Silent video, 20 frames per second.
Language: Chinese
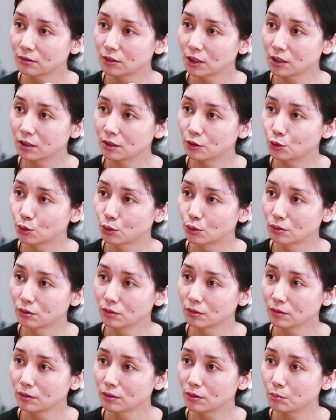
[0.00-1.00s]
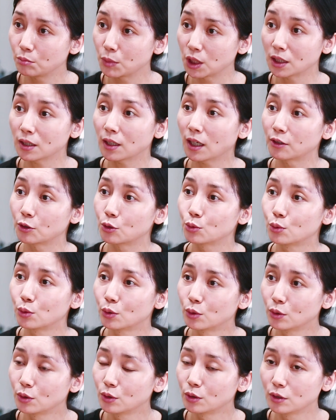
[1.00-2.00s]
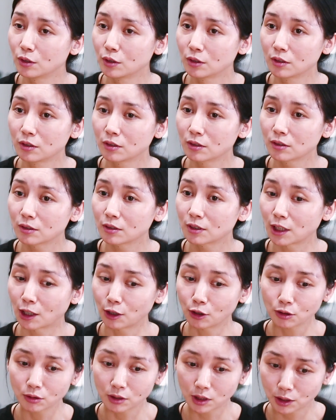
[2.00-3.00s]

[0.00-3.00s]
的一种敏感度。然后